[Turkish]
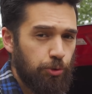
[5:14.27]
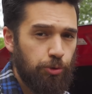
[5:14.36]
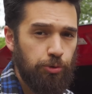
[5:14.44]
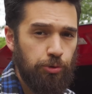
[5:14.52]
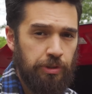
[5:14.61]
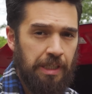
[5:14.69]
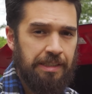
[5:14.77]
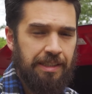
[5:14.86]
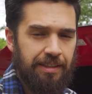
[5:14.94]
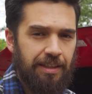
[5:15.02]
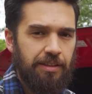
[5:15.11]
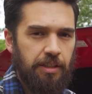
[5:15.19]
uygunsa
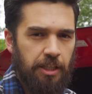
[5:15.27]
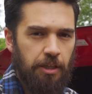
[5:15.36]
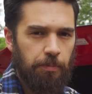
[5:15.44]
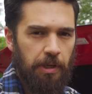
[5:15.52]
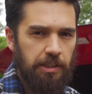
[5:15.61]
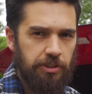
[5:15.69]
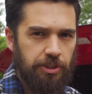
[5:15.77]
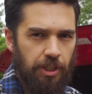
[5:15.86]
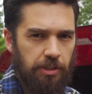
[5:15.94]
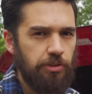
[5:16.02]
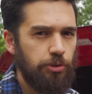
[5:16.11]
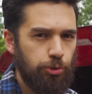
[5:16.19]
zaten nereye
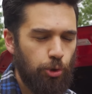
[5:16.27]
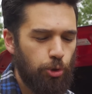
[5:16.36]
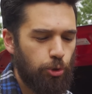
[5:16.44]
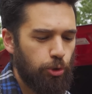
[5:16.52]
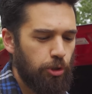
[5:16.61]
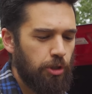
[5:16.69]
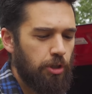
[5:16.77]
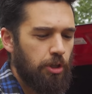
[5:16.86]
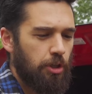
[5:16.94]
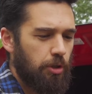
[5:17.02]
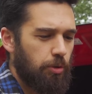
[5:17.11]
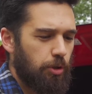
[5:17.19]
bağlayacağınızı söylüyor.
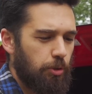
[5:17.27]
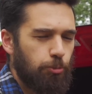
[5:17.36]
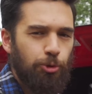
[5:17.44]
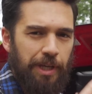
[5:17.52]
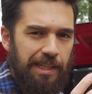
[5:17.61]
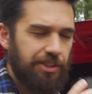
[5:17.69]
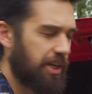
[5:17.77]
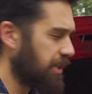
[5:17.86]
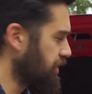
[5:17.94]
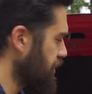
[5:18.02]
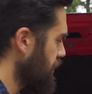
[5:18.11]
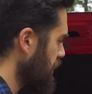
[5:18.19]
Ee, bu keçken
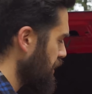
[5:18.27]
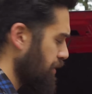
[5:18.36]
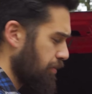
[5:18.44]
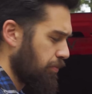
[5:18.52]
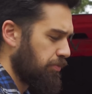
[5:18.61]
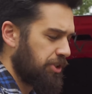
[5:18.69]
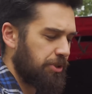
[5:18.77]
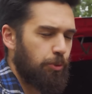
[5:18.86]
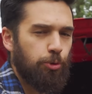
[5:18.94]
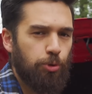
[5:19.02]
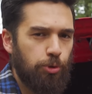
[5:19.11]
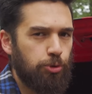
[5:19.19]
içinde
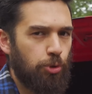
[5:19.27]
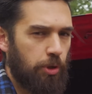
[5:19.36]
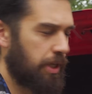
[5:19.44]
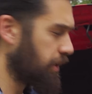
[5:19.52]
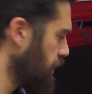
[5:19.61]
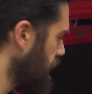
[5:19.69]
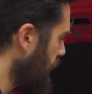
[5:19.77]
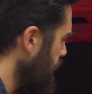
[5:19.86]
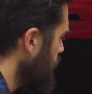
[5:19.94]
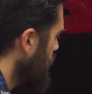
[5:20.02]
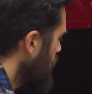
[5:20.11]
Mishimoto'nun söylediği yer